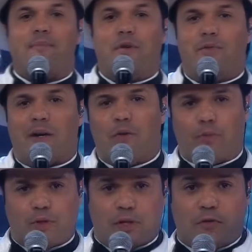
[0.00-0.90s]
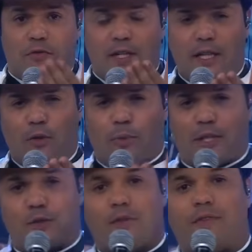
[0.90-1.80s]
meu irmão, para o seu filho,
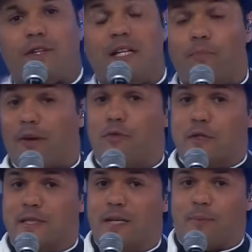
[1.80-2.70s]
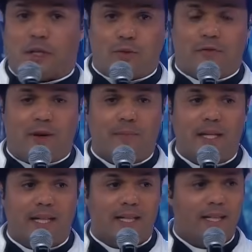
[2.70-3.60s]
para sua filha e para você, para sua
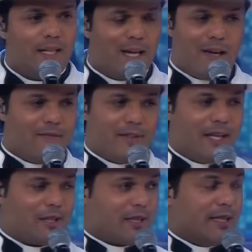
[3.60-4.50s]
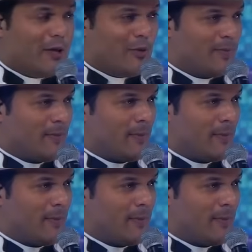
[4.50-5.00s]
família? É evidente que não.